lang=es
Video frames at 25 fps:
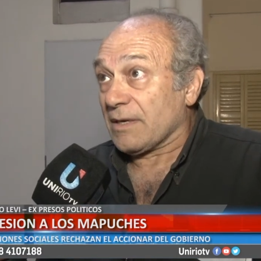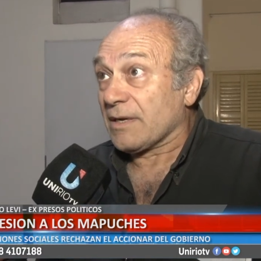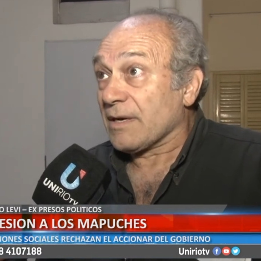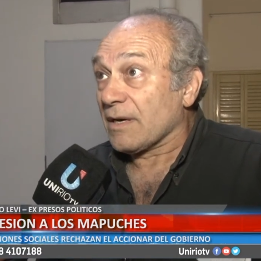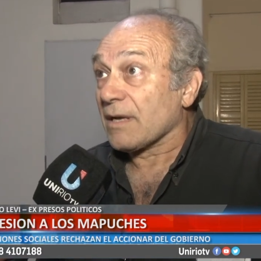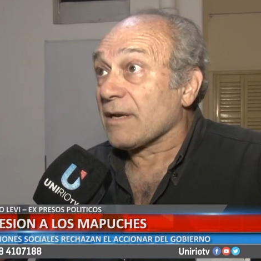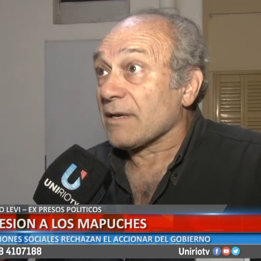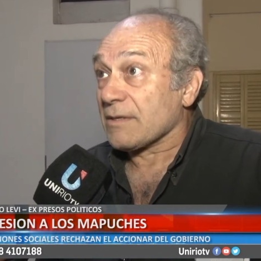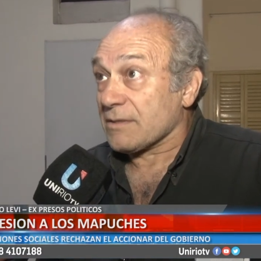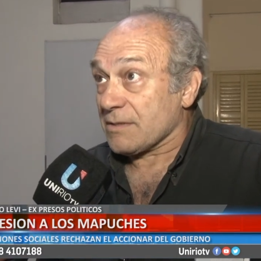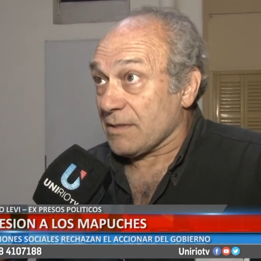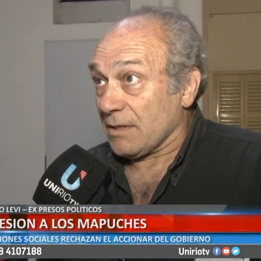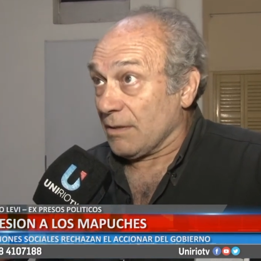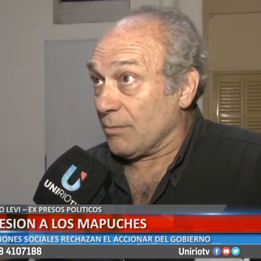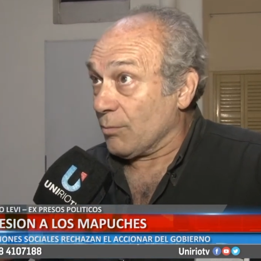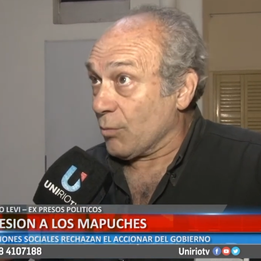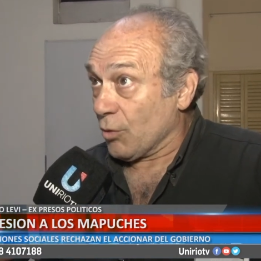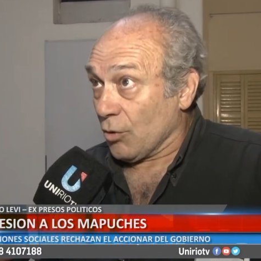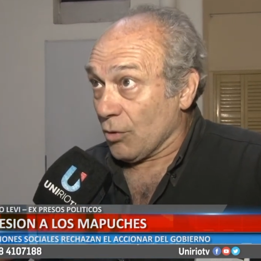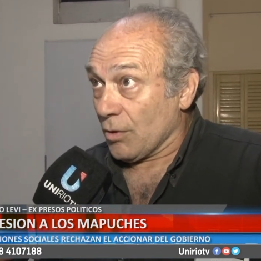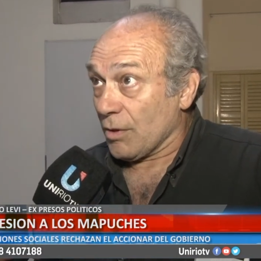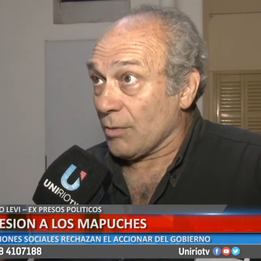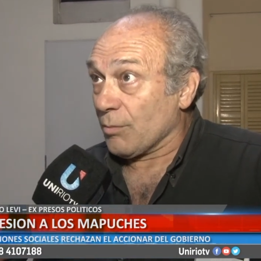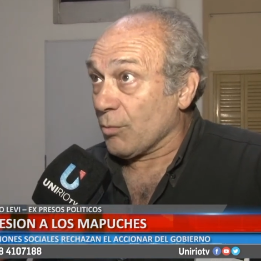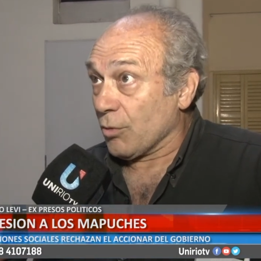ejerce el
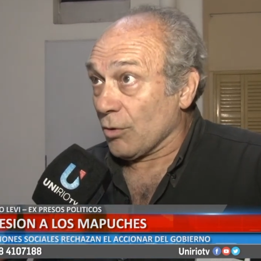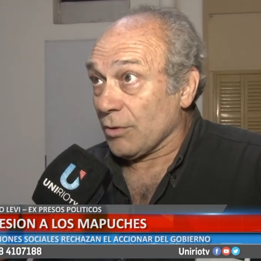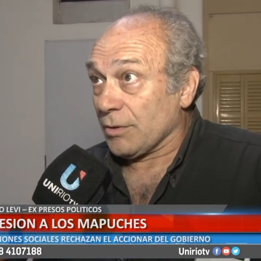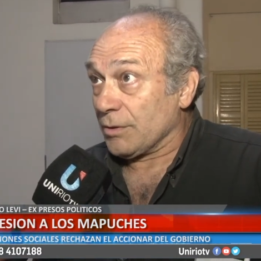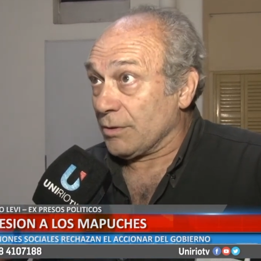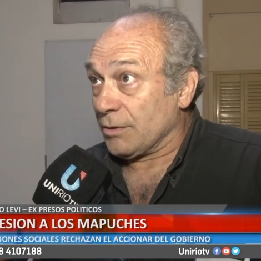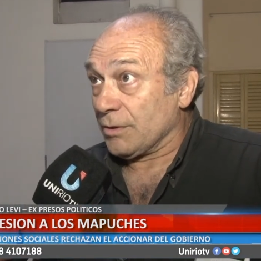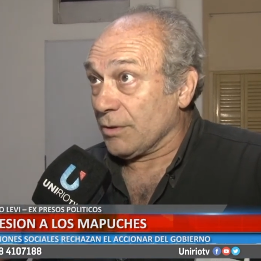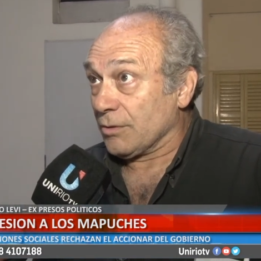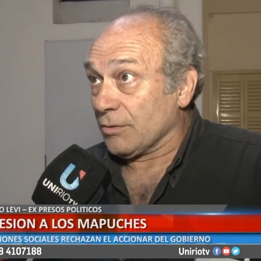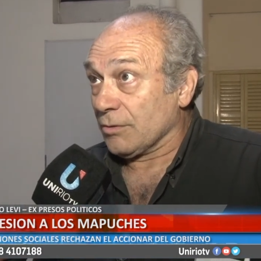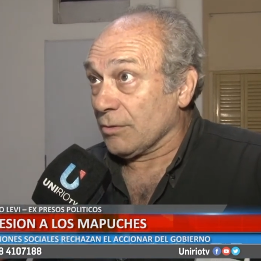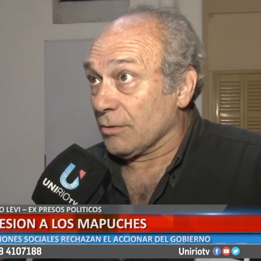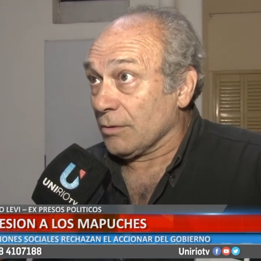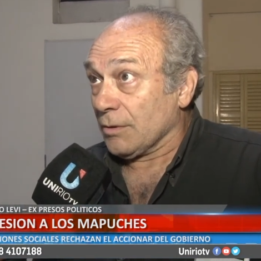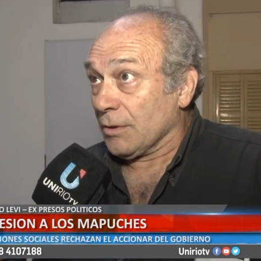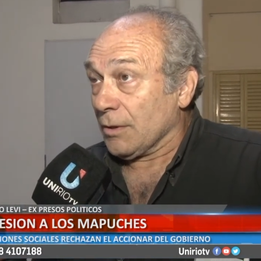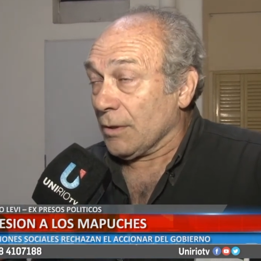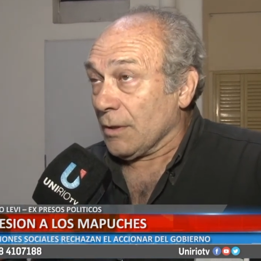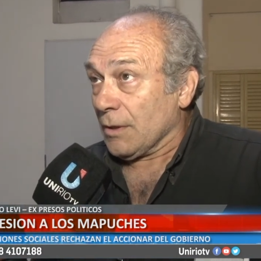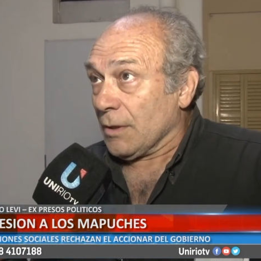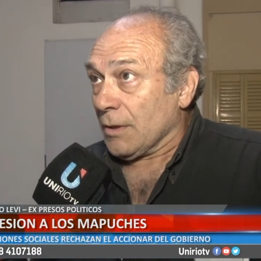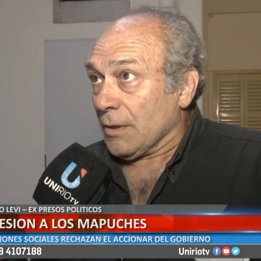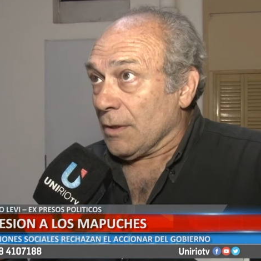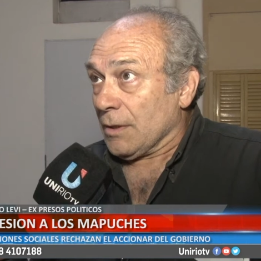poder político
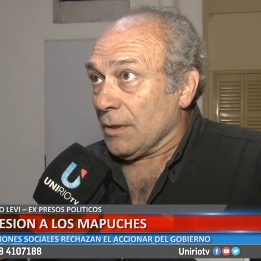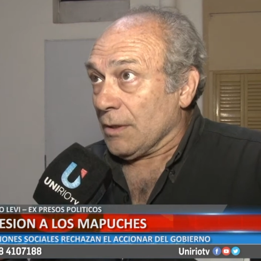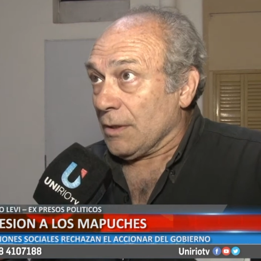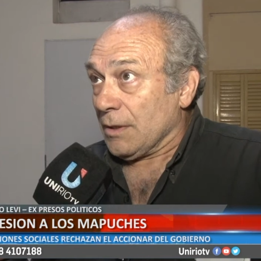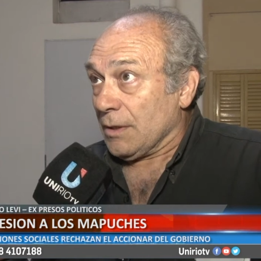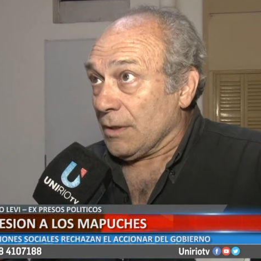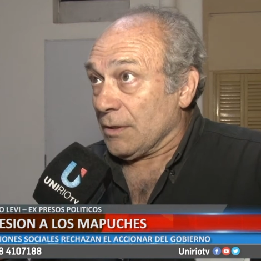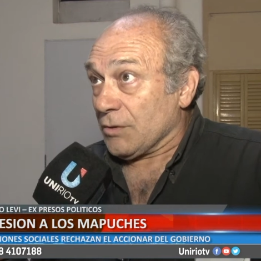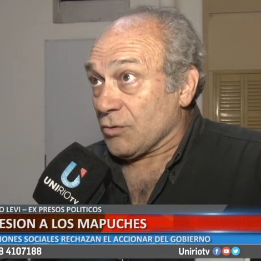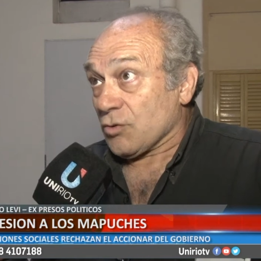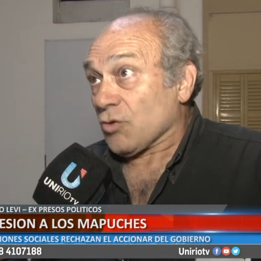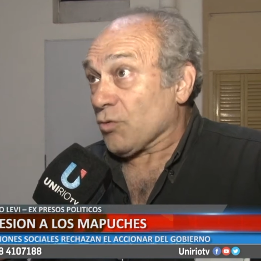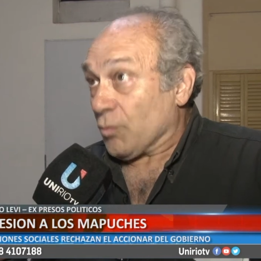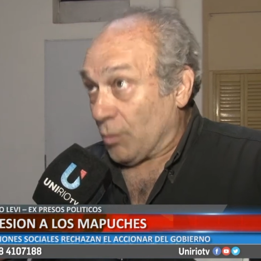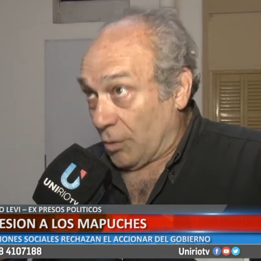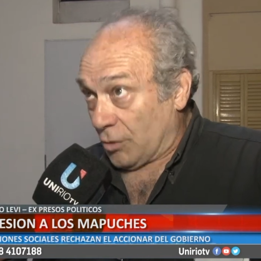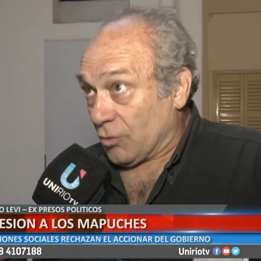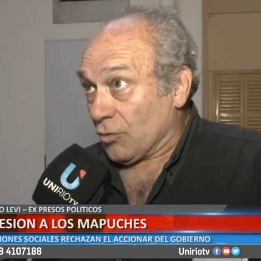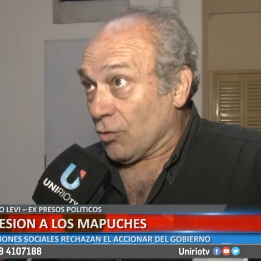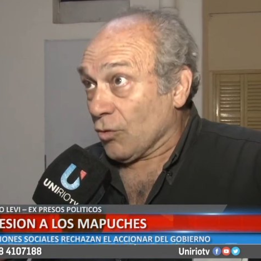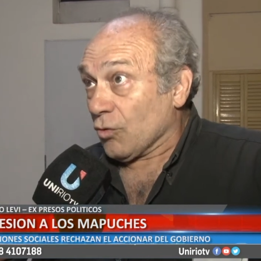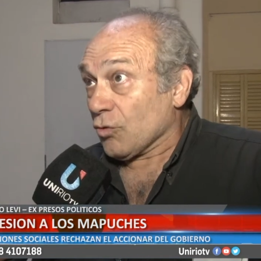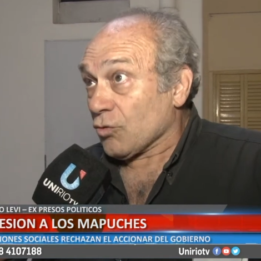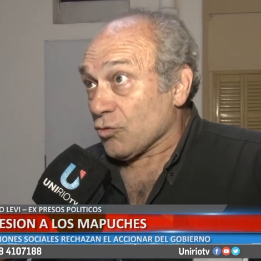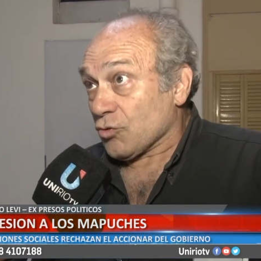y sobre
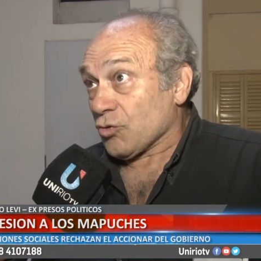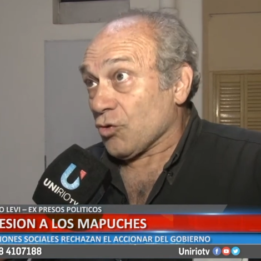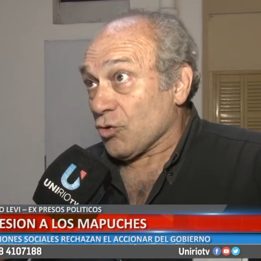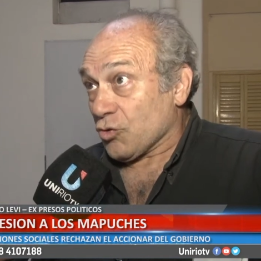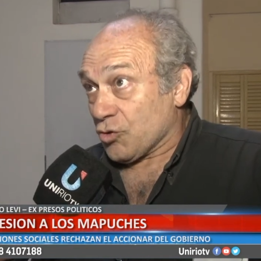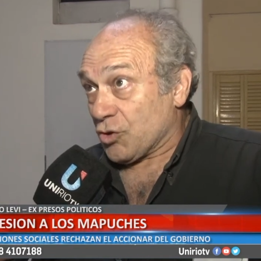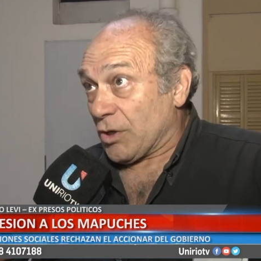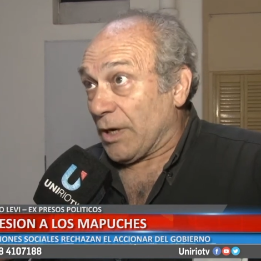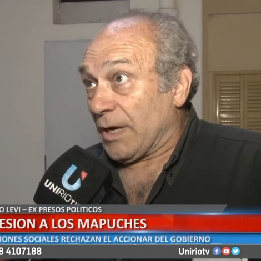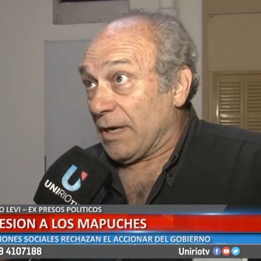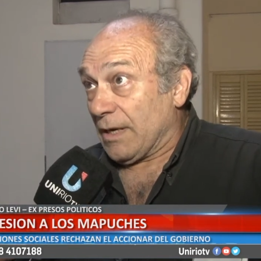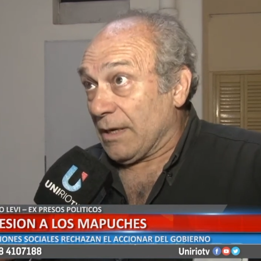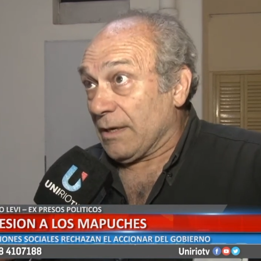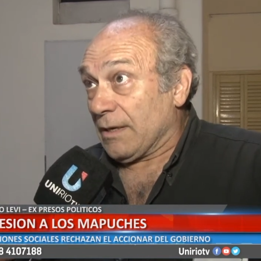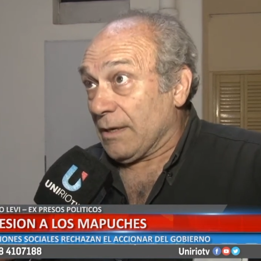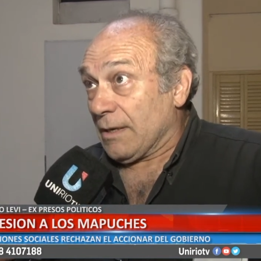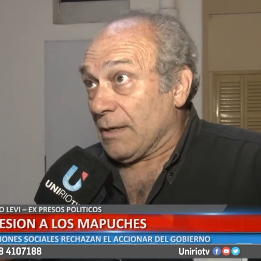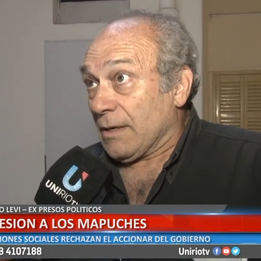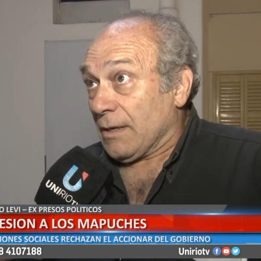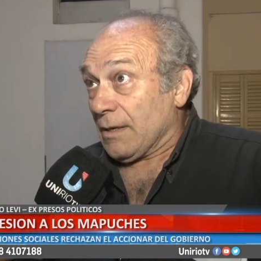todo social.